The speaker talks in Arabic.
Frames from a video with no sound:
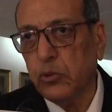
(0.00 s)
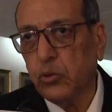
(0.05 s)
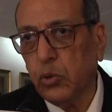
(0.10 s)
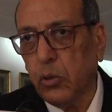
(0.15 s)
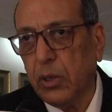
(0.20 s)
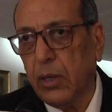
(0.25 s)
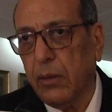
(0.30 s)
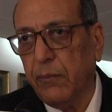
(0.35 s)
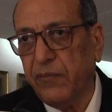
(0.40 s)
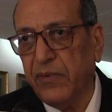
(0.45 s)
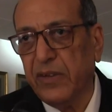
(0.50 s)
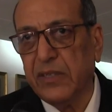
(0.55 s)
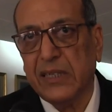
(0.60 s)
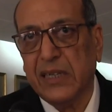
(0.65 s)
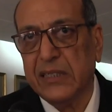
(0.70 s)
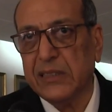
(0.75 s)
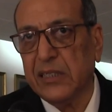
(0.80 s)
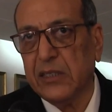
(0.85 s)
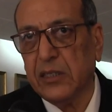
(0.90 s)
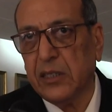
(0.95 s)
بتقام في
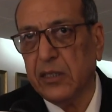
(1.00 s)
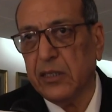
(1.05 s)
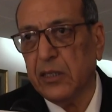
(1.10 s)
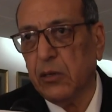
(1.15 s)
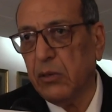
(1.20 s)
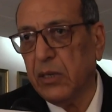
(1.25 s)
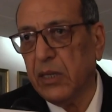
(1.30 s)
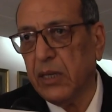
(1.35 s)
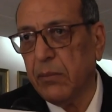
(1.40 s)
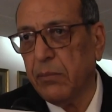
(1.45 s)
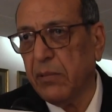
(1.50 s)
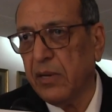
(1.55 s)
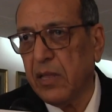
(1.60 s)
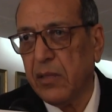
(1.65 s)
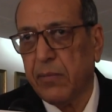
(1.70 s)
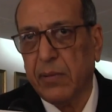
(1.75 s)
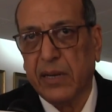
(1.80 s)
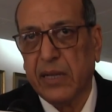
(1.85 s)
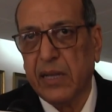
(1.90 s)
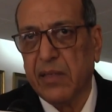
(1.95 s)
الاتحادات الدوليه
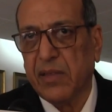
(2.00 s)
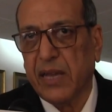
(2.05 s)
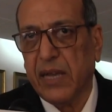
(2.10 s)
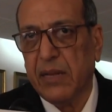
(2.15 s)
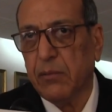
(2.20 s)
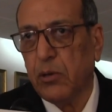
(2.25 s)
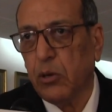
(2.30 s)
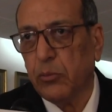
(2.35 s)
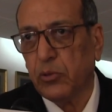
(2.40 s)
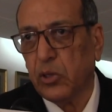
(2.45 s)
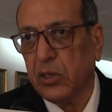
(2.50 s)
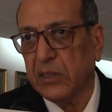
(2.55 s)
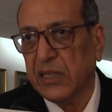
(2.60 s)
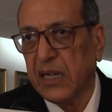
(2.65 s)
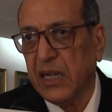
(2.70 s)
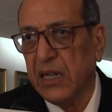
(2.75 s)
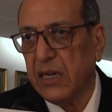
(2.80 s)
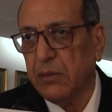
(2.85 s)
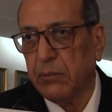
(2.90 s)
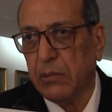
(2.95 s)
بالنسبه لكاس عالم او
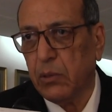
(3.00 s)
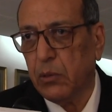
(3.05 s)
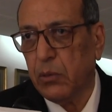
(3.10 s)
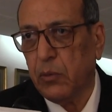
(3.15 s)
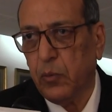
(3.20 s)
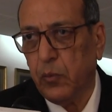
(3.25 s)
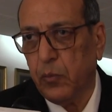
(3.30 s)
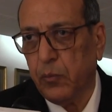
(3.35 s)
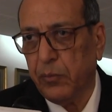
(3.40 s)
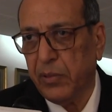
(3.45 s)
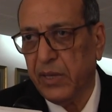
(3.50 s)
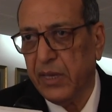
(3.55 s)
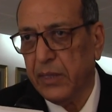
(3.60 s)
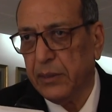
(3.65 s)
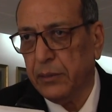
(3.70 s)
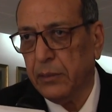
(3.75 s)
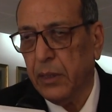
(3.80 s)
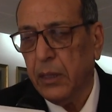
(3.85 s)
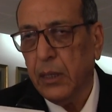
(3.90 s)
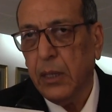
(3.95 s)
بطولات عالم او
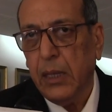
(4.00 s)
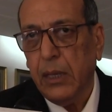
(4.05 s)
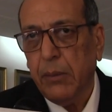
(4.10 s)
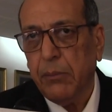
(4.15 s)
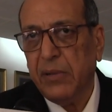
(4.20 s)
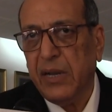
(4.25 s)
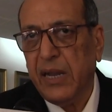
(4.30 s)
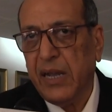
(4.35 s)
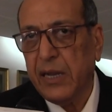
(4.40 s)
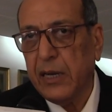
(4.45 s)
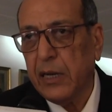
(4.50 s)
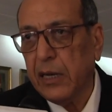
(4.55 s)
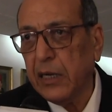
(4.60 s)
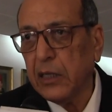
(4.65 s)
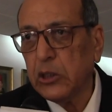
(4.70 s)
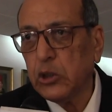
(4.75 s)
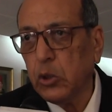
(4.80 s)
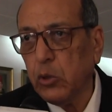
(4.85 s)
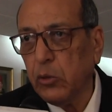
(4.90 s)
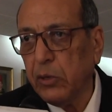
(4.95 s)
اولمبياد من الناحيه
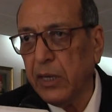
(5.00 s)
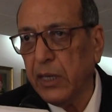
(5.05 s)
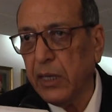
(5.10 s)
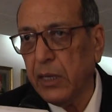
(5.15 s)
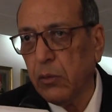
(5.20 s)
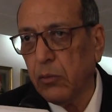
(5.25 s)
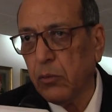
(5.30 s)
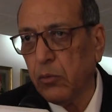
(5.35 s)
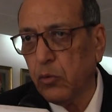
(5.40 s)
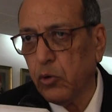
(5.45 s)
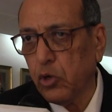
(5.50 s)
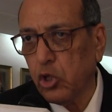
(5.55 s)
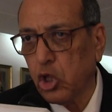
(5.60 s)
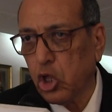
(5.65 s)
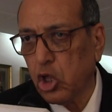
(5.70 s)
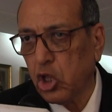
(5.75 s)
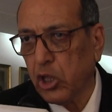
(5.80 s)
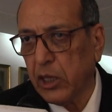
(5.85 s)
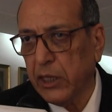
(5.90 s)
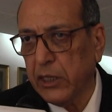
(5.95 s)
الالكترونيه وظهور
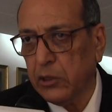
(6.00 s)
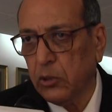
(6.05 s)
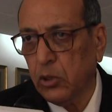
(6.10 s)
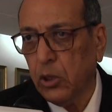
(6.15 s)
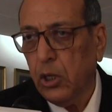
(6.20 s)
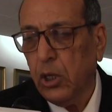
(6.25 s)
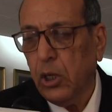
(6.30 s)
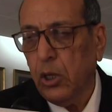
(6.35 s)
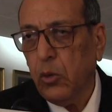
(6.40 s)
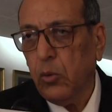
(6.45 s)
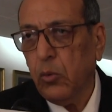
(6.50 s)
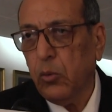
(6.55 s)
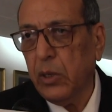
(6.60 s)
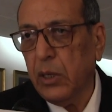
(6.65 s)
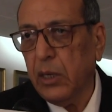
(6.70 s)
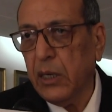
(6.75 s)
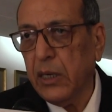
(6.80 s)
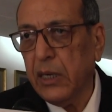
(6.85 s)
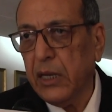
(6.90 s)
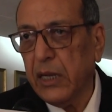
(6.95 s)
الشاشات
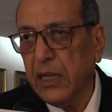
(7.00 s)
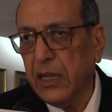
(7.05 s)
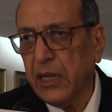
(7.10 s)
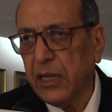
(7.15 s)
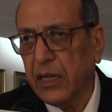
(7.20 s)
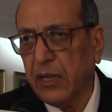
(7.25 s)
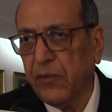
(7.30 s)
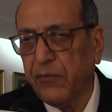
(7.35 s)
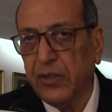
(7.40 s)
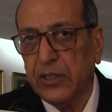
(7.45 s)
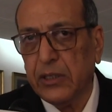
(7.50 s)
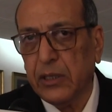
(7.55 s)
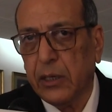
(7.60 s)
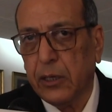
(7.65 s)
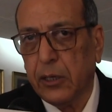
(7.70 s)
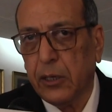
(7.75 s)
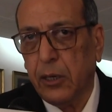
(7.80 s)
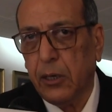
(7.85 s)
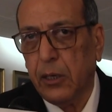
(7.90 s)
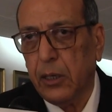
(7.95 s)
وكيفيه
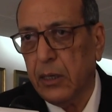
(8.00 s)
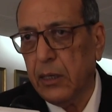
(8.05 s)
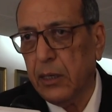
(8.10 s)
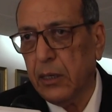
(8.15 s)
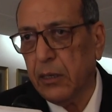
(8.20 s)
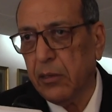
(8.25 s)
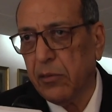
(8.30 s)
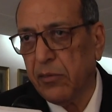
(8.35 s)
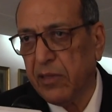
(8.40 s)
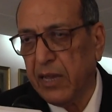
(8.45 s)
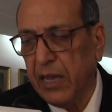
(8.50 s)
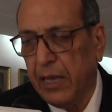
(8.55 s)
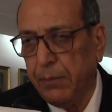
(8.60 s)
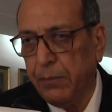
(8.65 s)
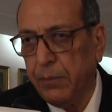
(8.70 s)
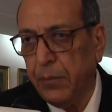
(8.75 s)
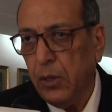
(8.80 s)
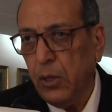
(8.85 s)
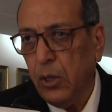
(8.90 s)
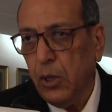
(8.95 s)
اجراء السحب
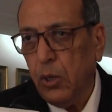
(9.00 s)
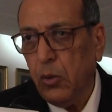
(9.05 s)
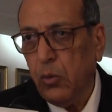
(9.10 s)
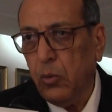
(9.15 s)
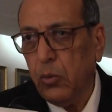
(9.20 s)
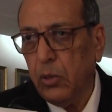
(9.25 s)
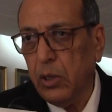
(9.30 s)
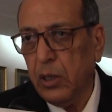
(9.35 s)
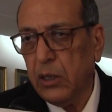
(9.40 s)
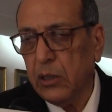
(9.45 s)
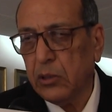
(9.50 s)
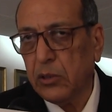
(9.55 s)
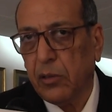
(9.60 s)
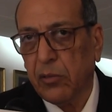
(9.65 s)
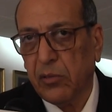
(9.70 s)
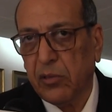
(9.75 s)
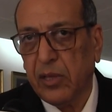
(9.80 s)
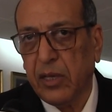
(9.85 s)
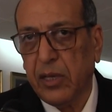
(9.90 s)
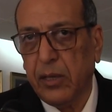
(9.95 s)

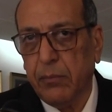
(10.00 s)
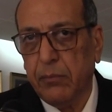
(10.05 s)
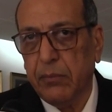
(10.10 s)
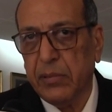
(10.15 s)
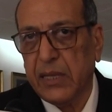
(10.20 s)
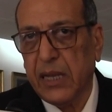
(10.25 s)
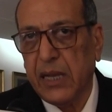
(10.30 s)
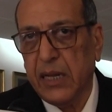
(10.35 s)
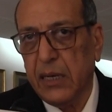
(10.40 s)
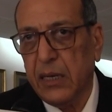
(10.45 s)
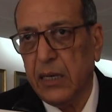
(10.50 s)
والتنظيم بتاع